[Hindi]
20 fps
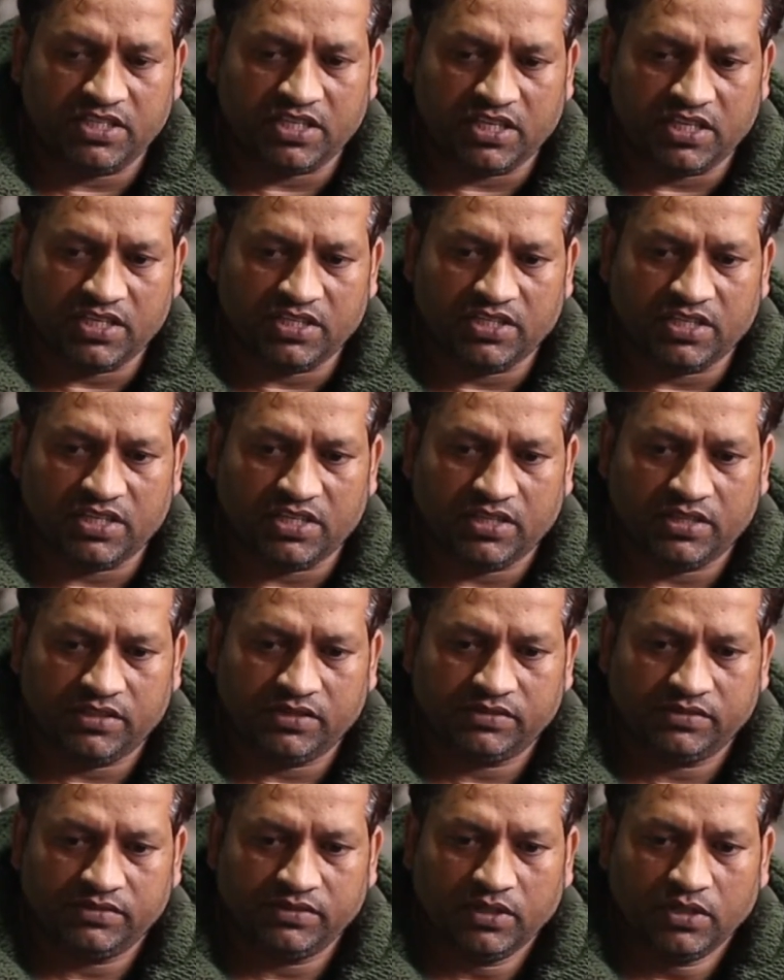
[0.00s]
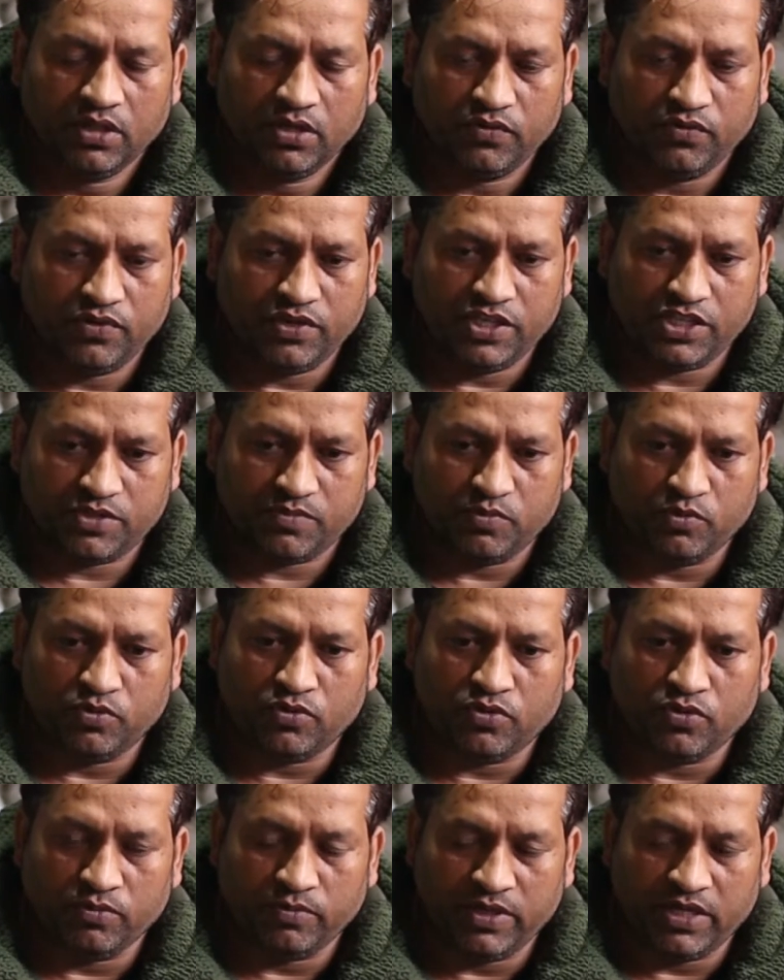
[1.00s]
डॉट कॉम जो है मेरी शॉर्ट आर्मरी
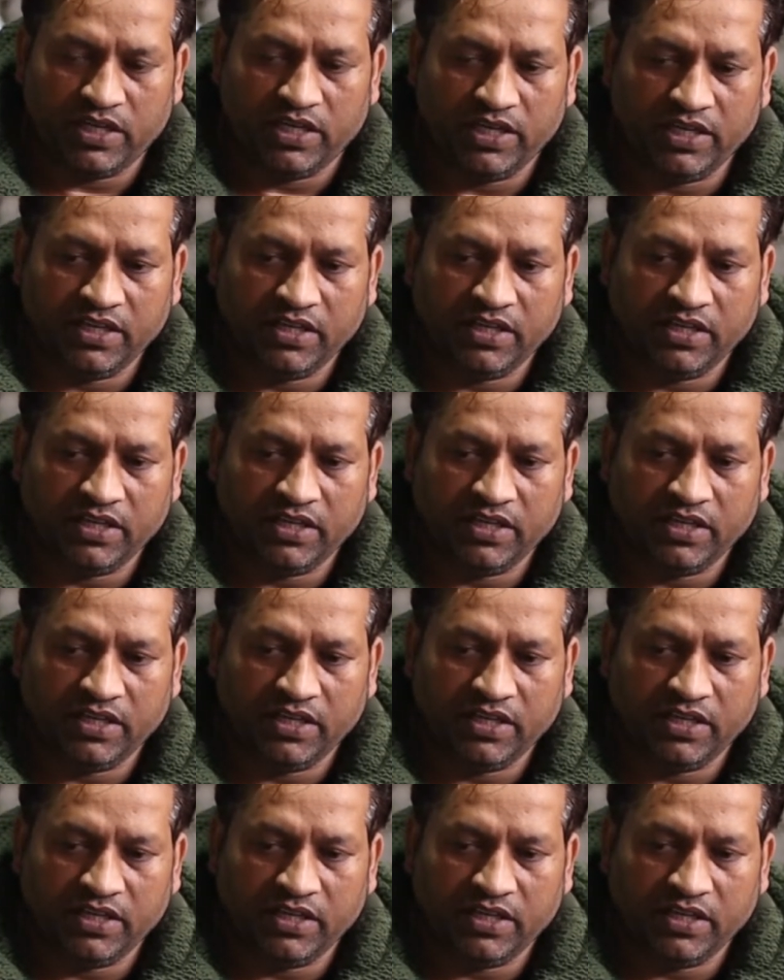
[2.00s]
डॉट कॉम